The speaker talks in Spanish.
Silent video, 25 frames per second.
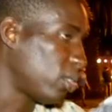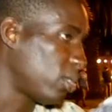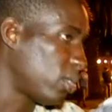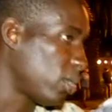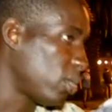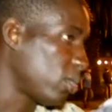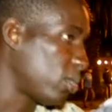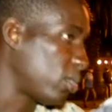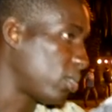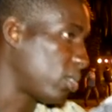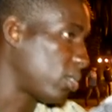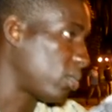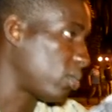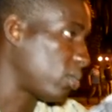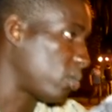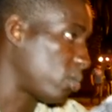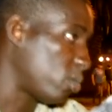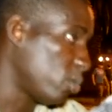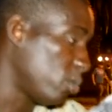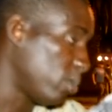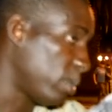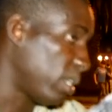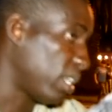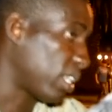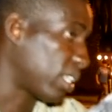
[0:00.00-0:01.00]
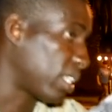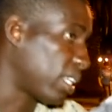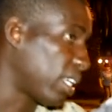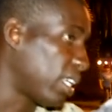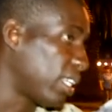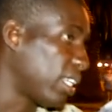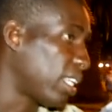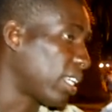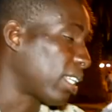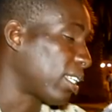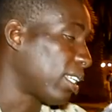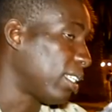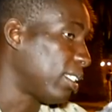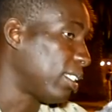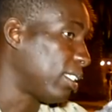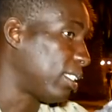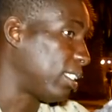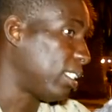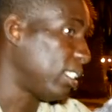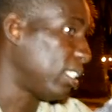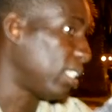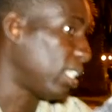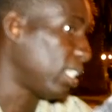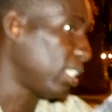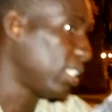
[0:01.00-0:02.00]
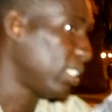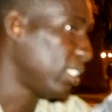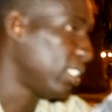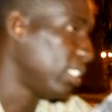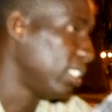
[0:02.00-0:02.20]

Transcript: yo estuve acá en Argentina